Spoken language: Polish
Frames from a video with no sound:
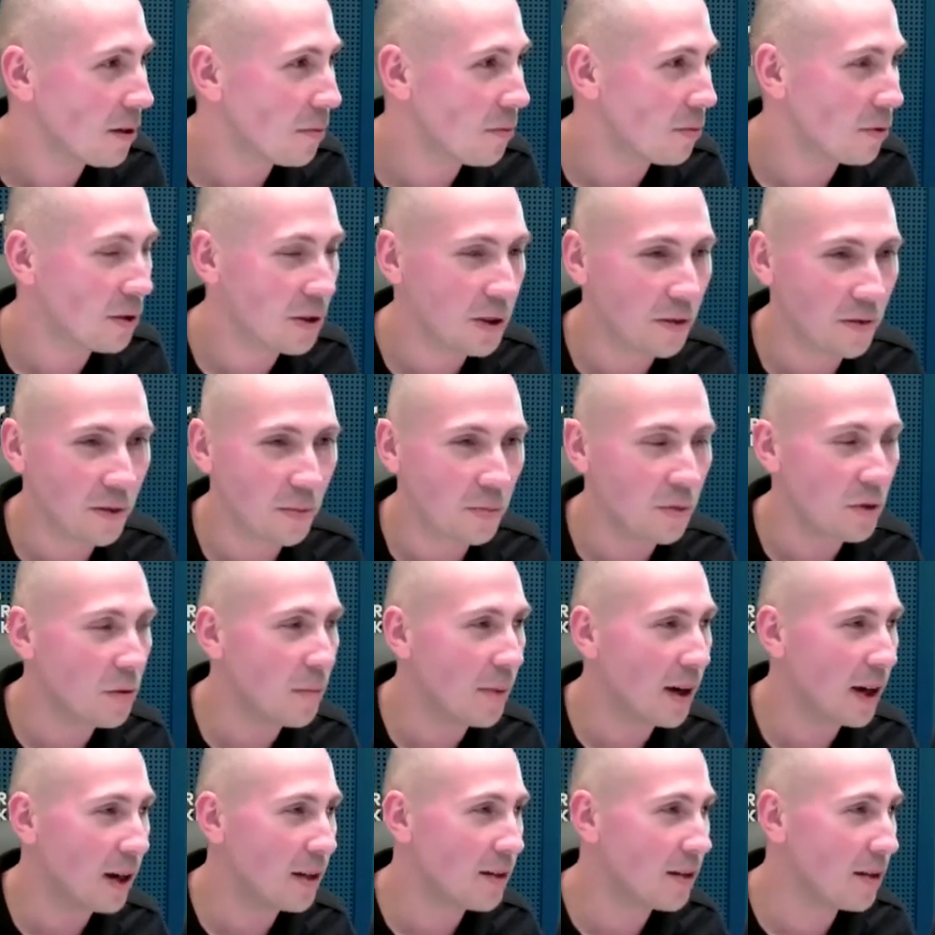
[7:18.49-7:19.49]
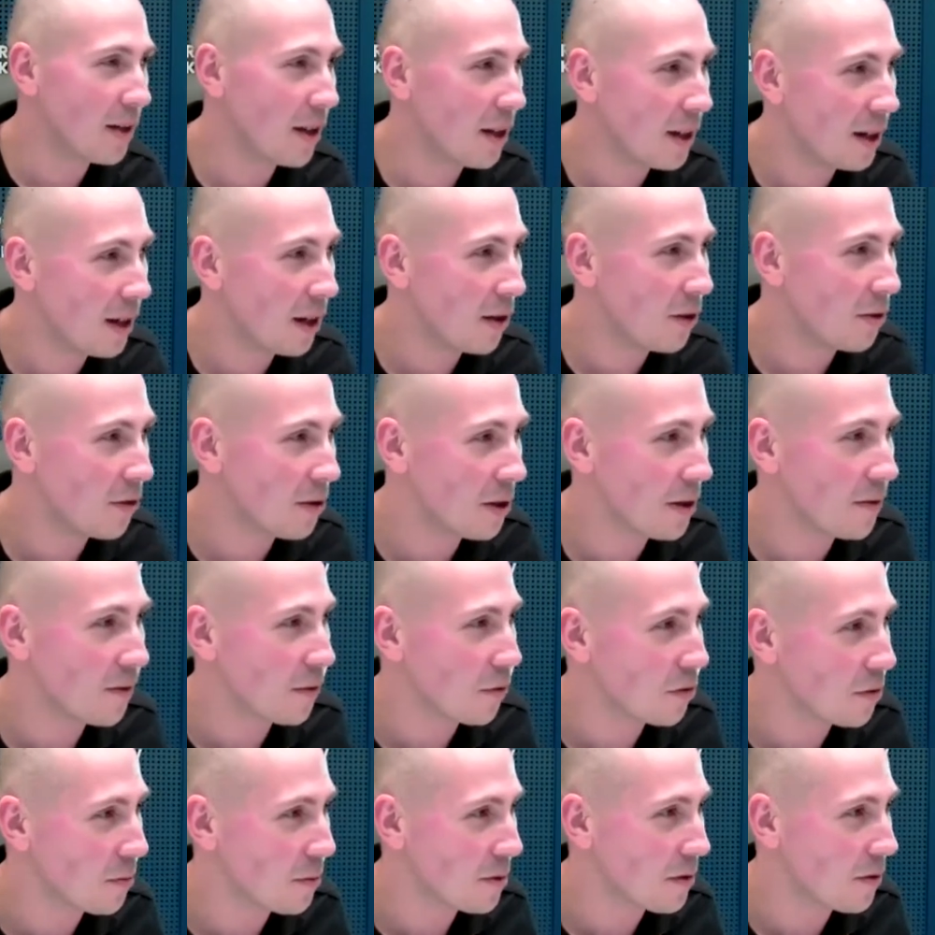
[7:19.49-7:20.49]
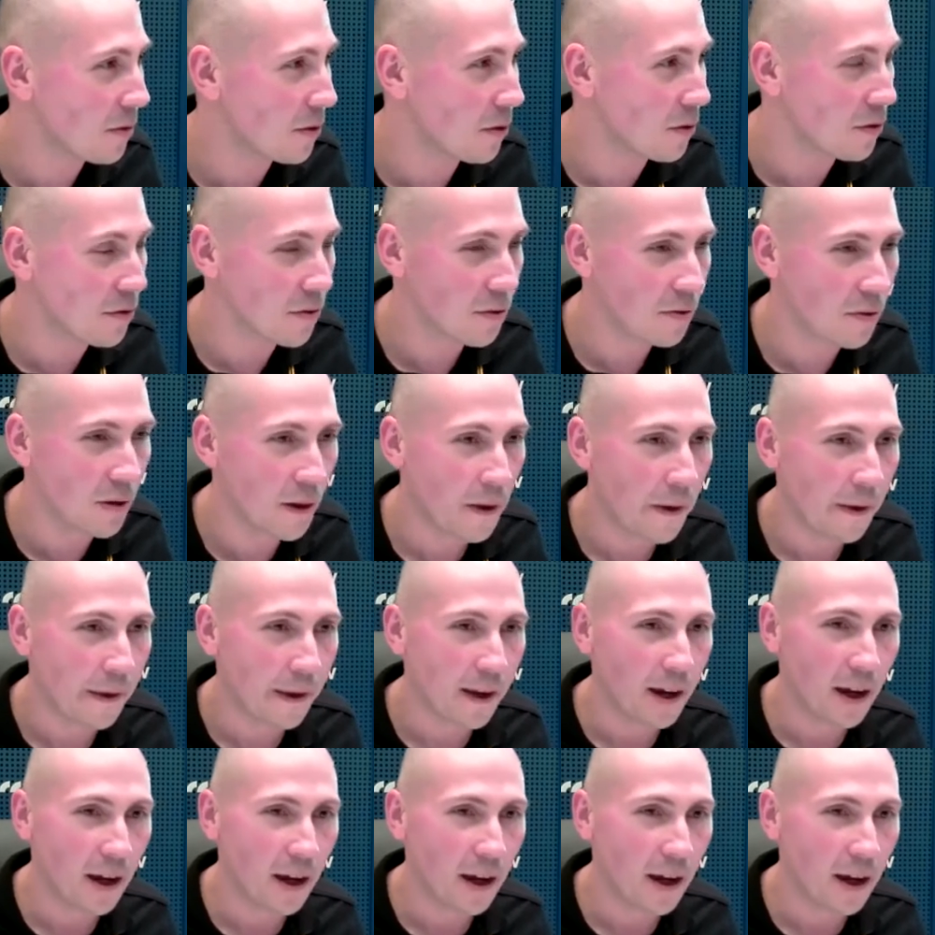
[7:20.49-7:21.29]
No Mógł no tak. nie nie wiem, tak. mógł machać z daleka chorągiewką, że będzie wchodził.